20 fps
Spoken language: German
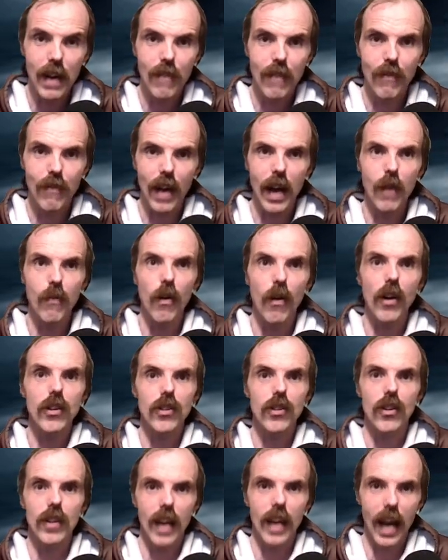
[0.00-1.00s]
Weil Wong
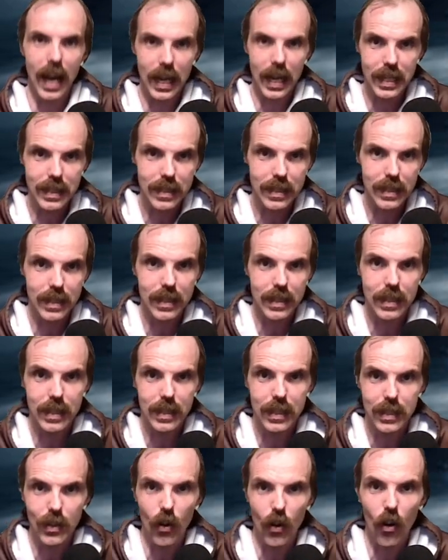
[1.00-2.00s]
Turn 1
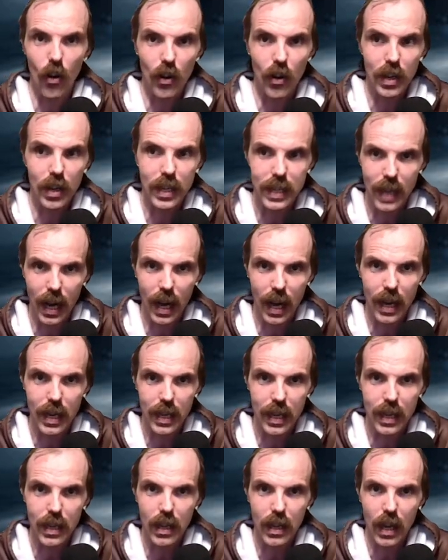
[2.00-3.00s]
der
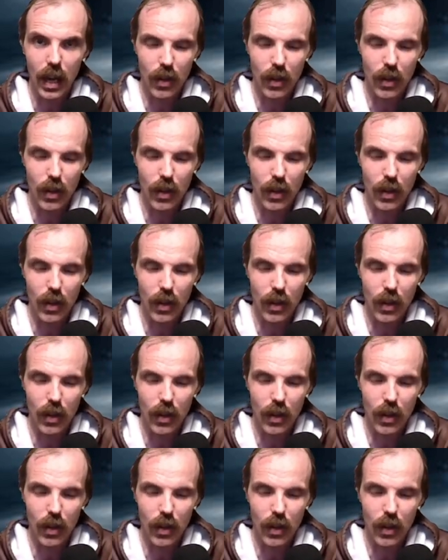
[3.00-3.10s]
originale,